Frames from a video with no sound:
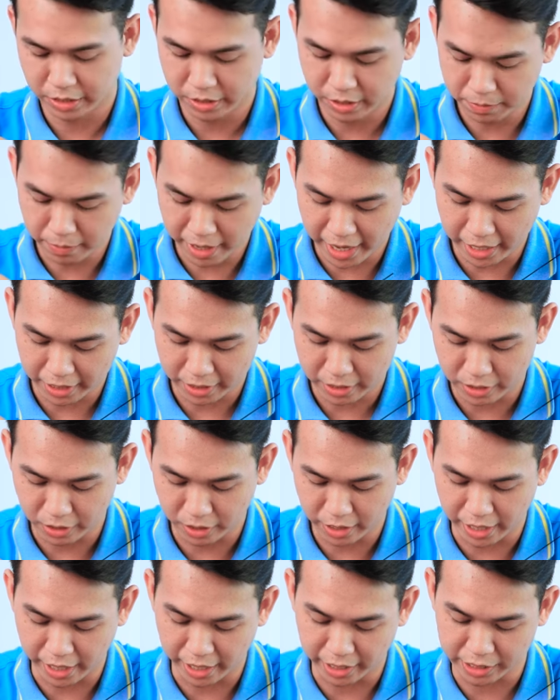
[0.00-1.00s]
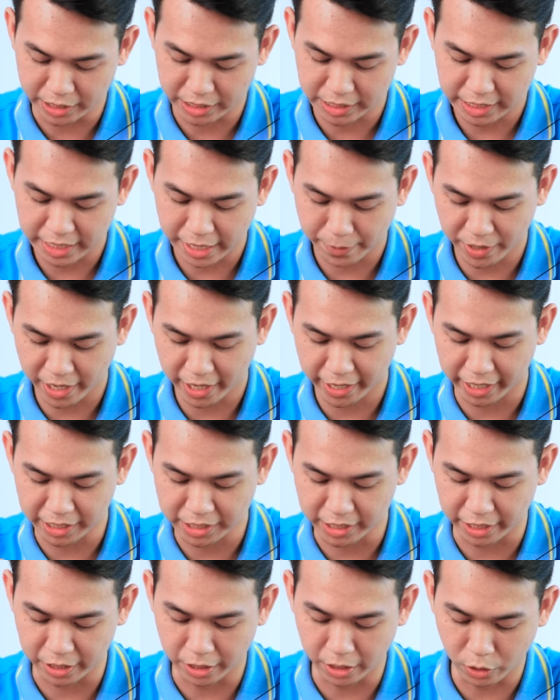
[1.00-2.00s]
thứ ba đó là camera này
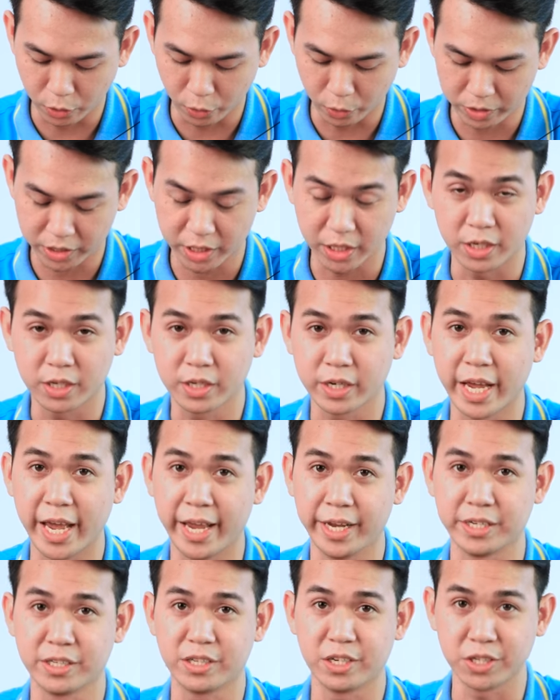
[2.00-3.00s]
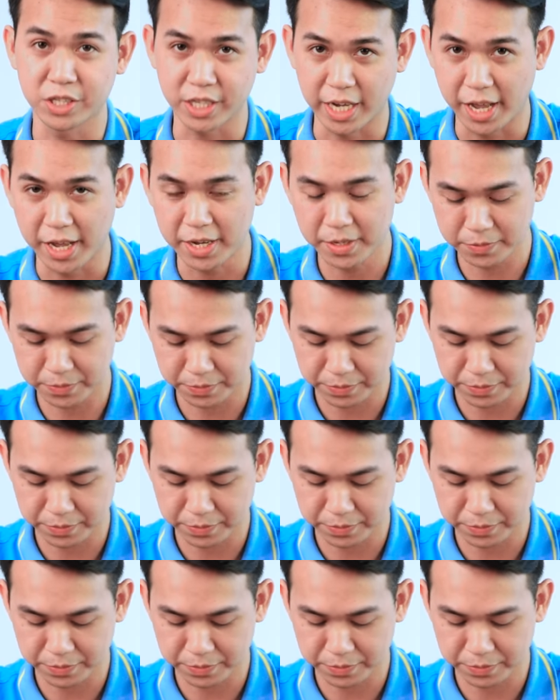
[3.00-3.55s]
sẽ được hỗ trợ đèn trợ sáng